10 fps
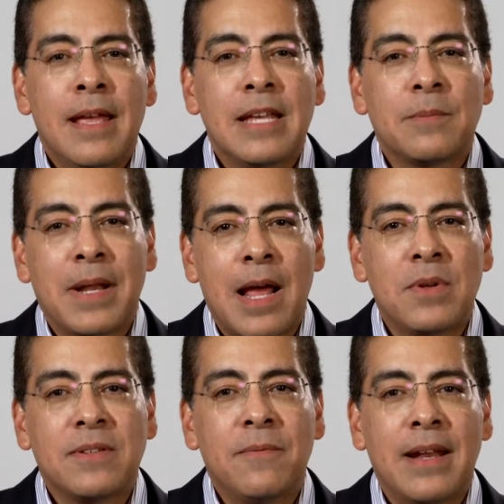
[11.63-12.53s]

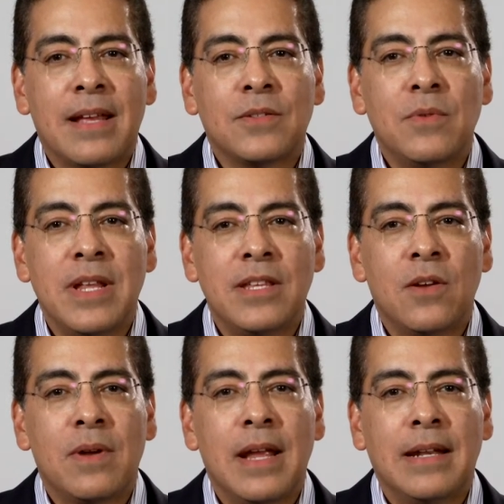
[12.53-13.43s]
Esperamos ver a su
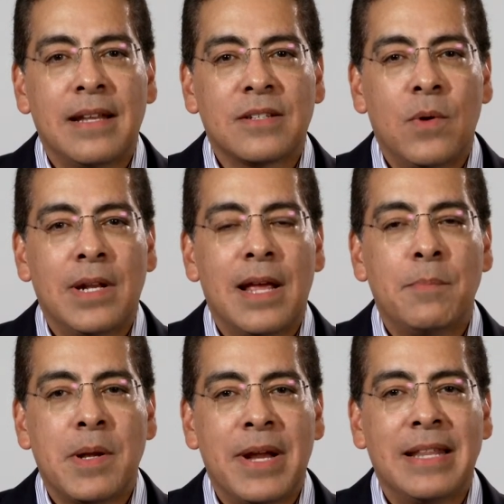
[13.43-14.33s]
niño en la escuela
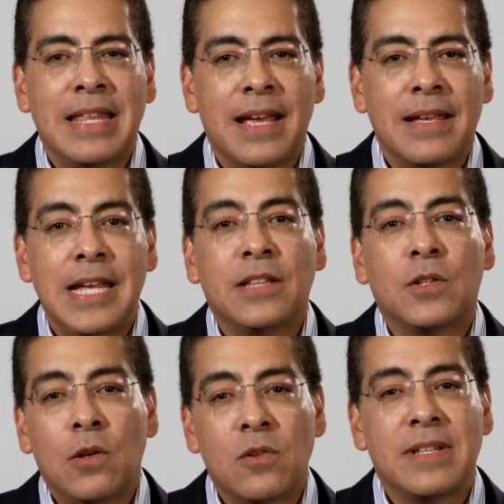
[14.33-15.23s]
el primer día y
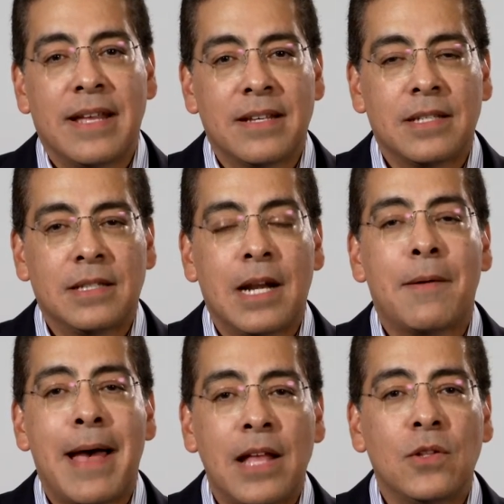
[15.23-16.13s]
todos los días,
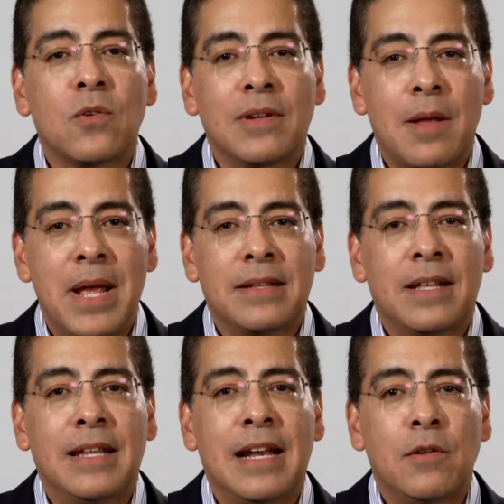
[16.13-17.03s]
trabajando con la
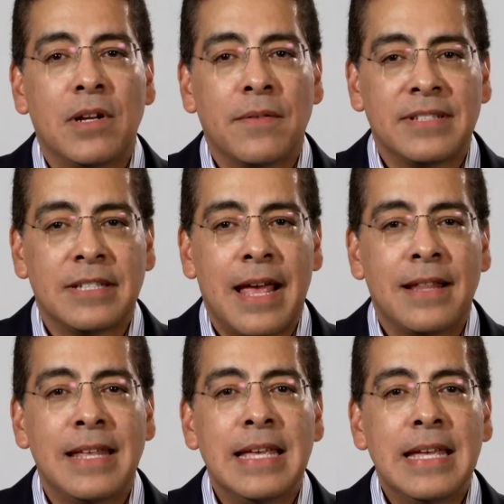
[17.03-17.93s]
meta de la
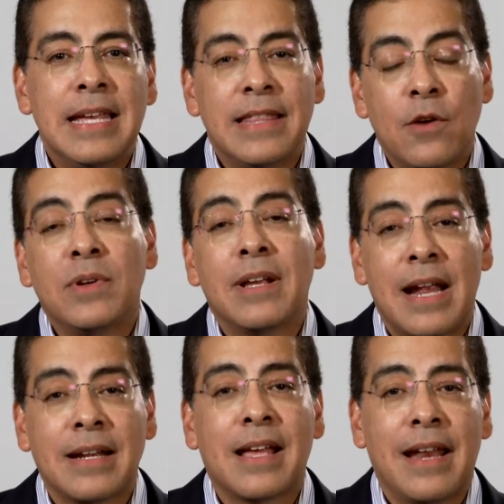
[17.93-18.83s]
universidad y de un
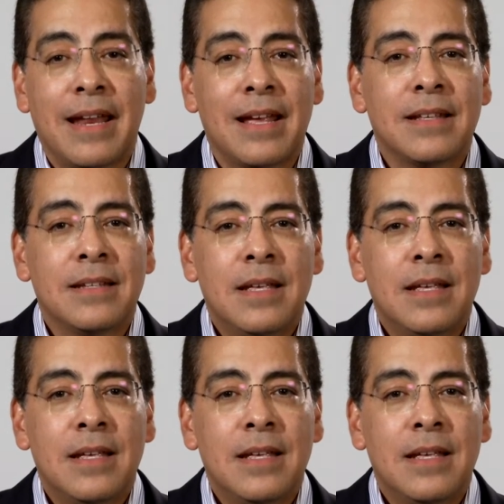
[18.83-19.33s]
gran carrera.